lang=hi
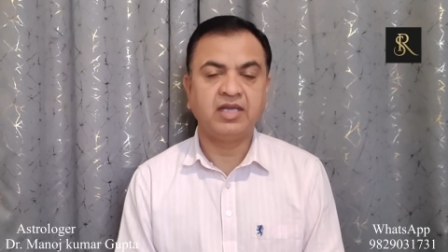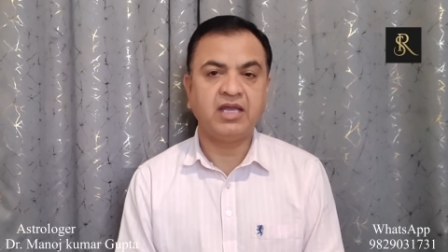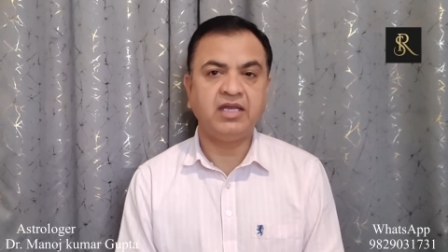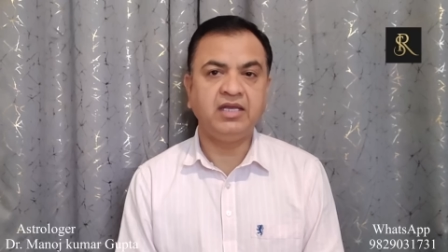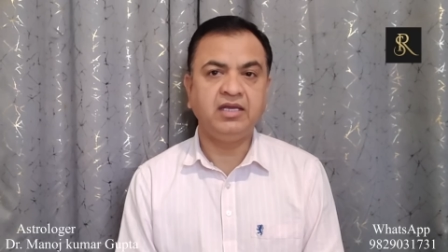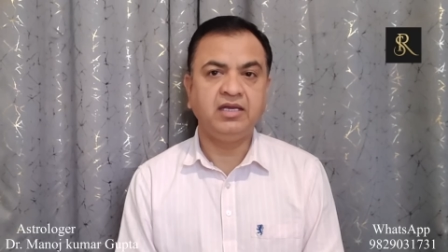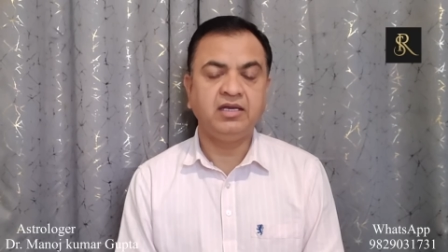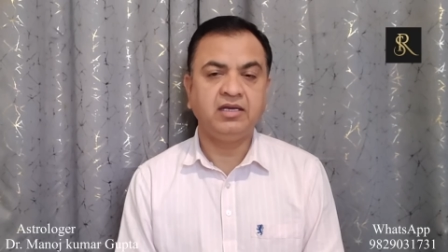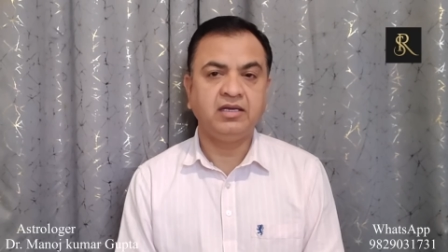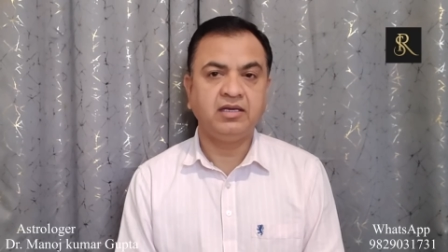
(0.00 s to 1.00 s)
यानी
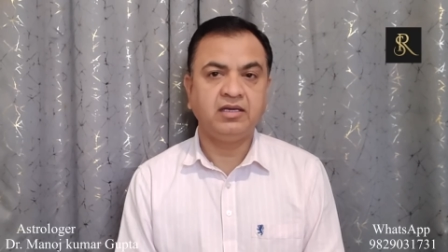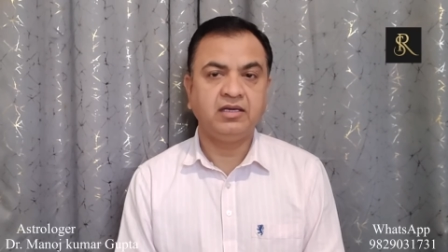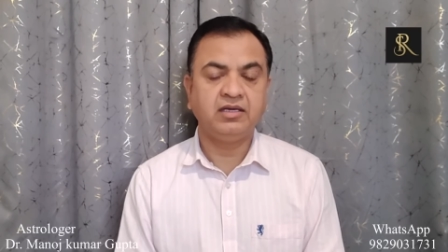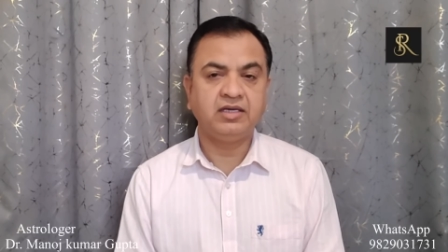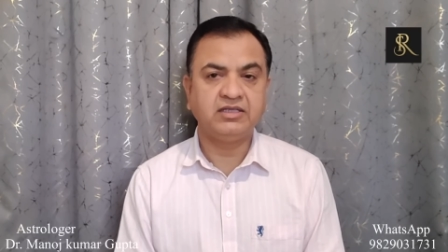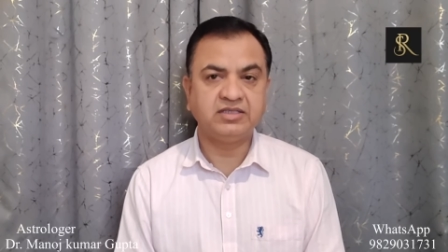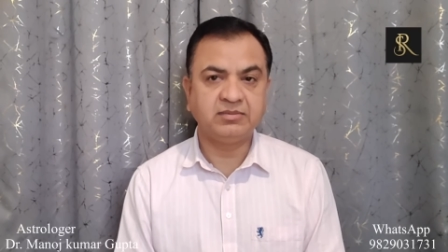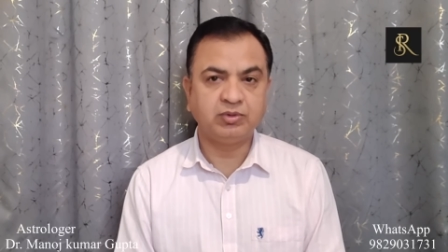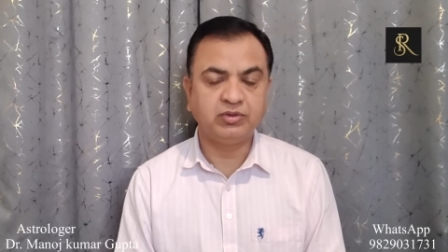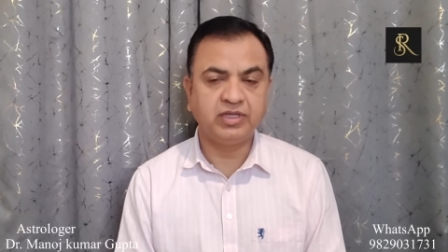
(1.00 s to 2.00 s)
किसी
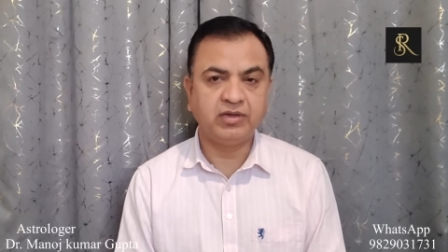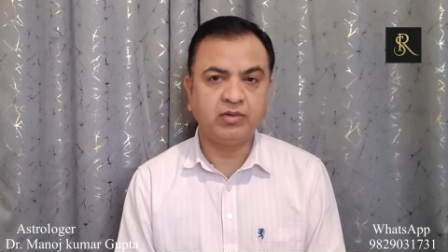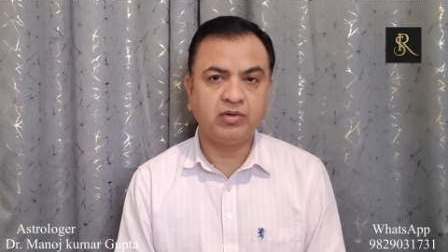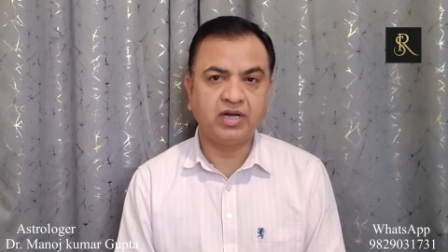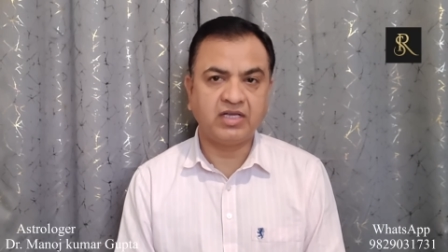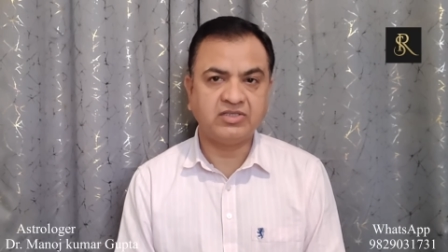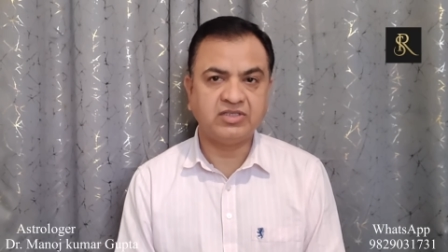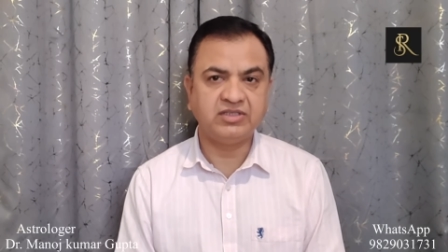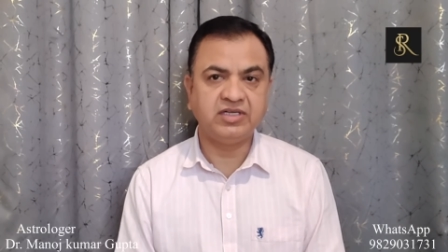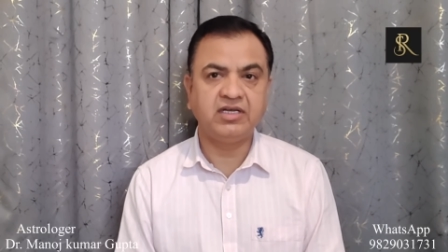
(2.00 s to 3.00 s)
मुद्दे को
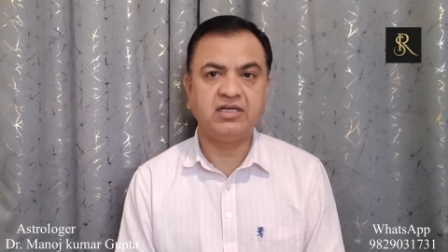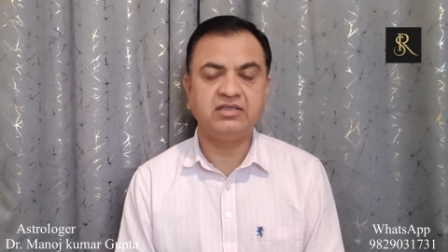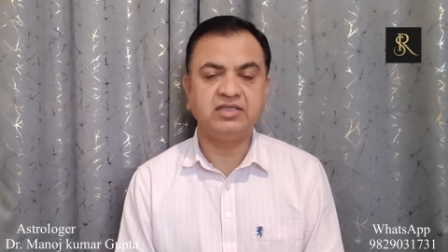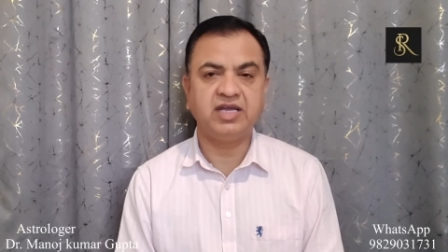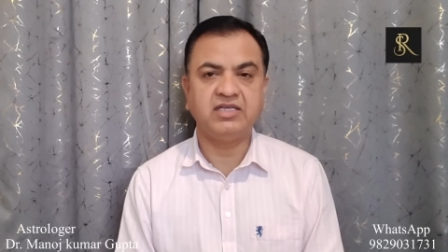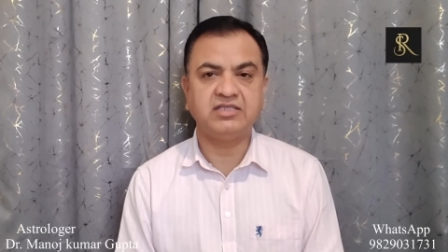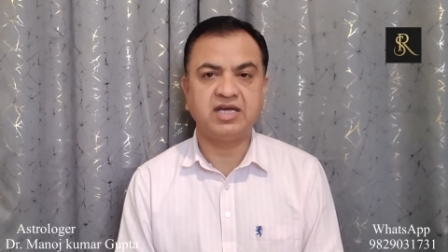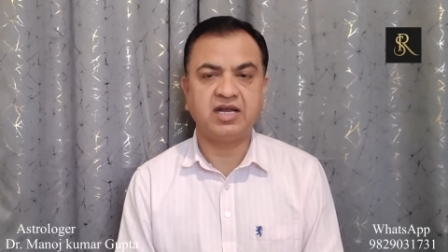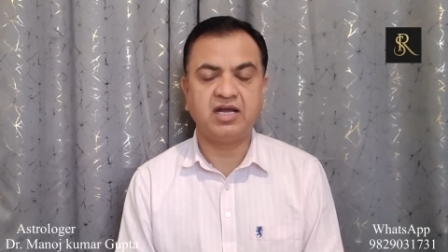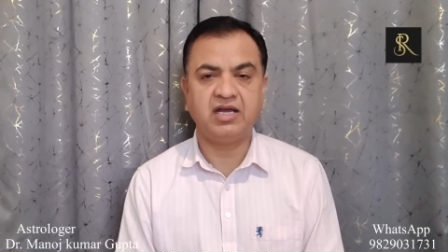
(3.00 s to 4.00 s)
राजनीतिक रंग दिया जा
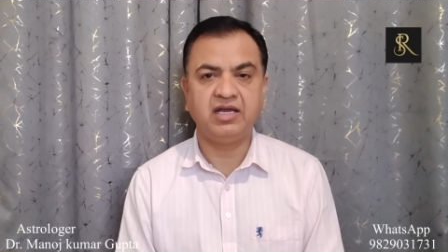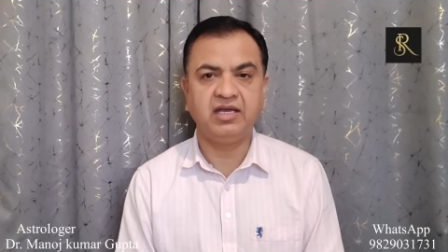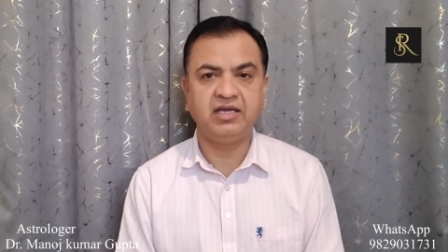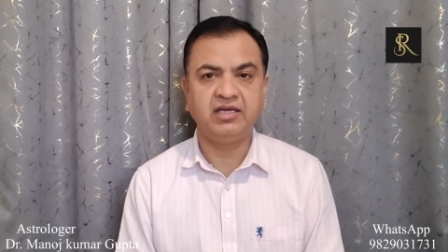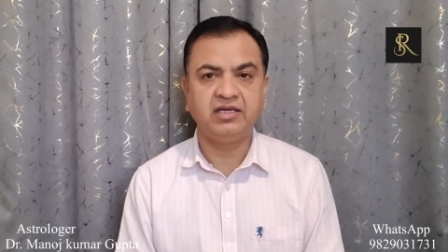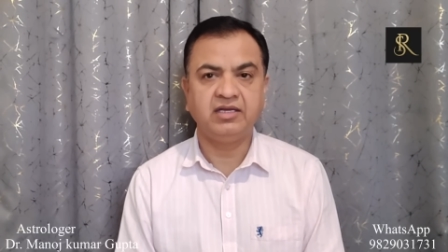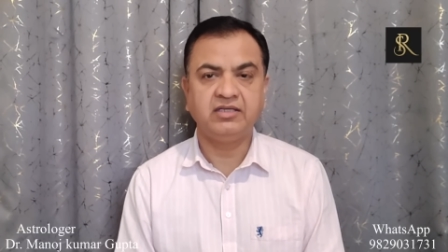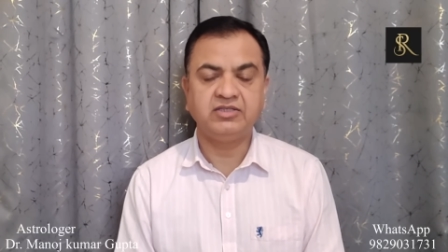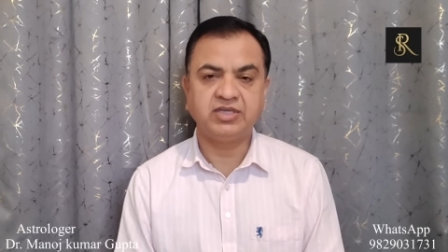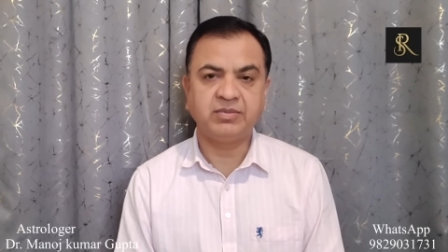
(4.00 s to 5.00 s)
रहा है
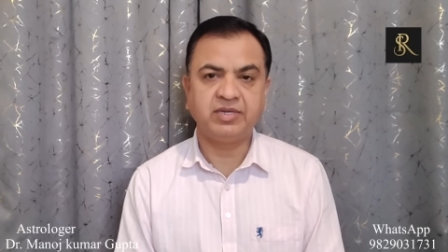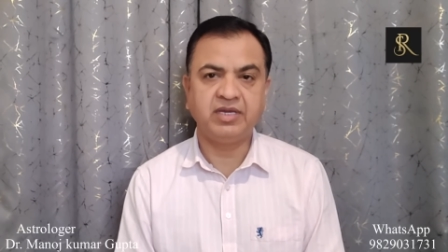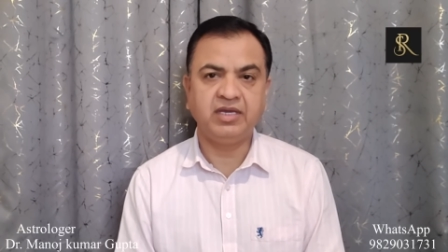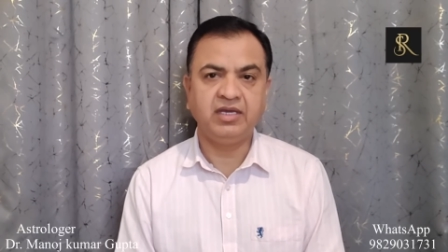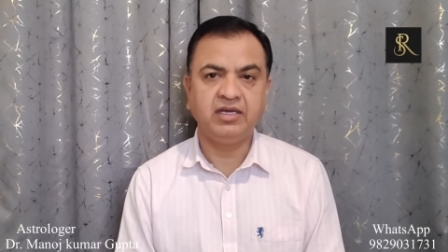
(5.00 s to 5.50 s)
जबकि